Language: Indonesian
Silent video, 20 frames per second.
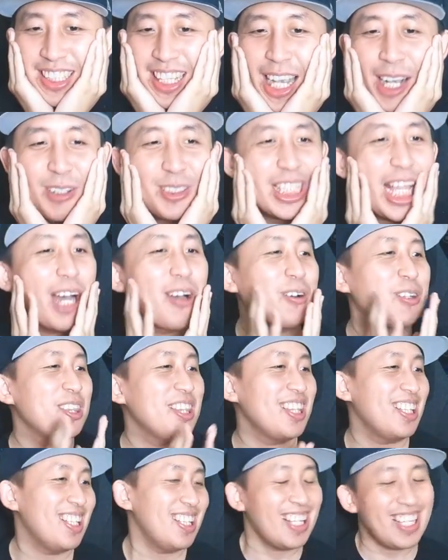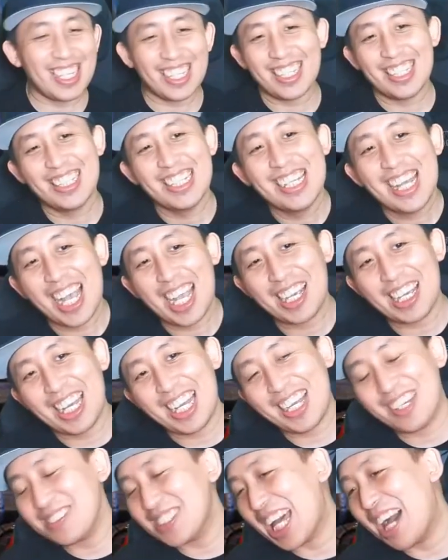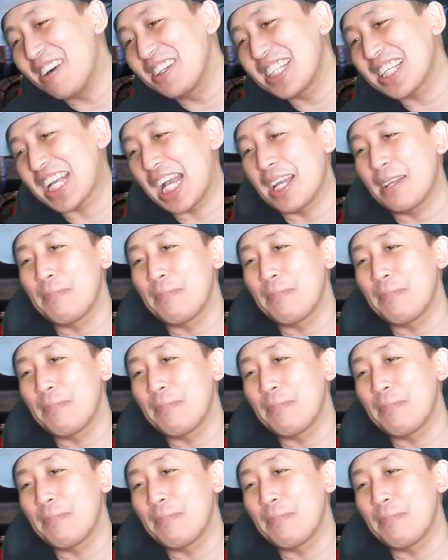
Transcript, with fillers: Aku takut aku tahu sih guys